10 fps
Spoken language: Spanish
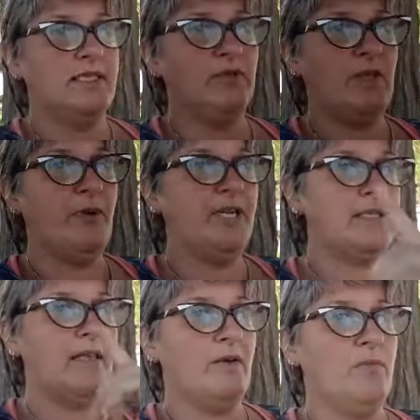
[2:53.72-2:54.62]
Si vos te pones
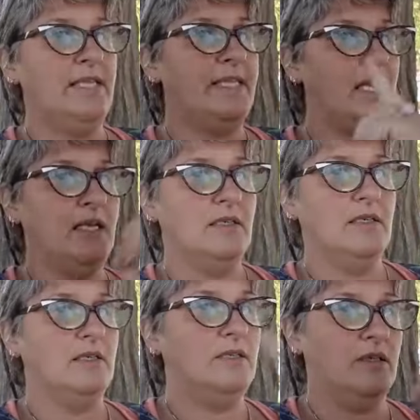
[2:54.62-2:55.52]
a dar vuelta,
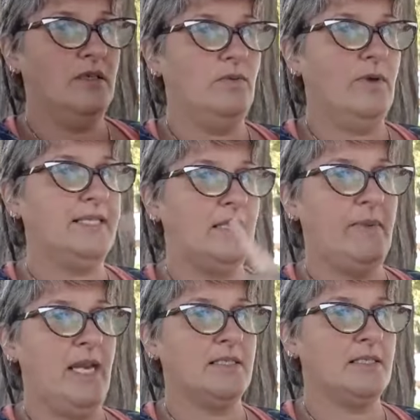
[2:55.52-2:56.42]
nunca
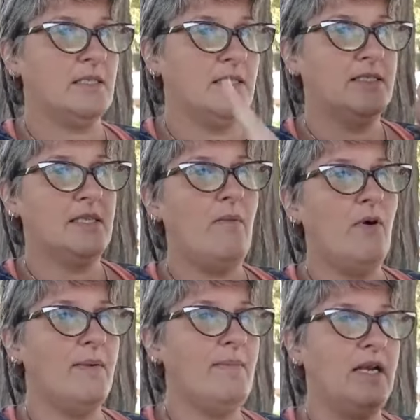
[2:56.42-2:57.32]
terminás.
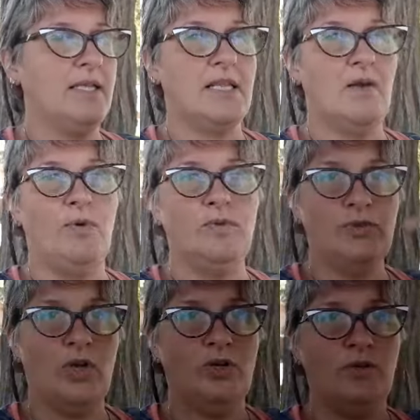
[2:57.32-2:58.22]
Salvo que marques el
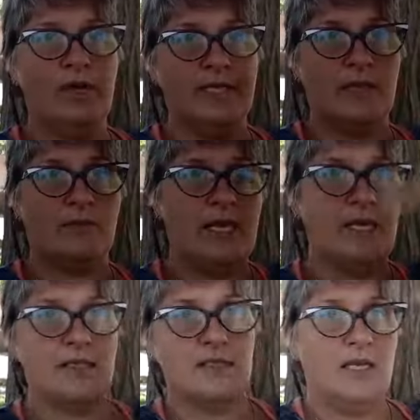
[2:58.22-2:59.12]
punto, nunca
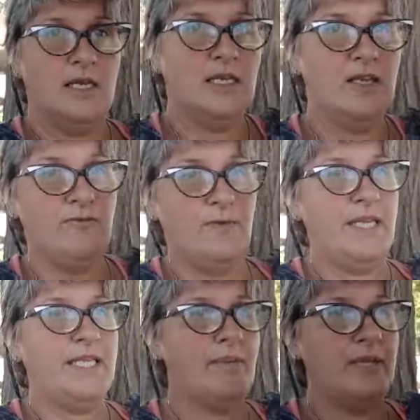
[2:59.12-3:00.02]
terminas.
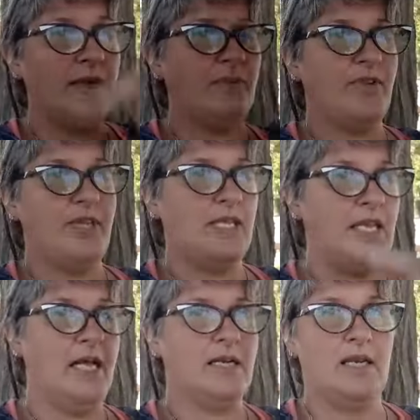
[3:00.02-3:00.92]
Infinitamente podés
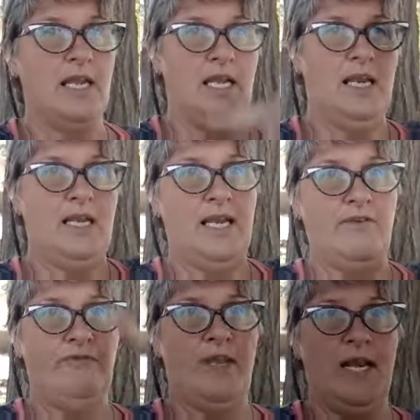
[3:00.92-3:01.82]
girar en, la
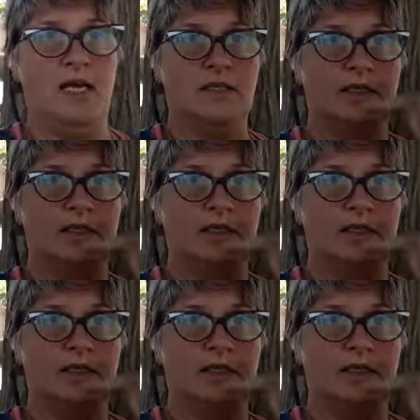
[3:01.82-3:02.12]
esfera.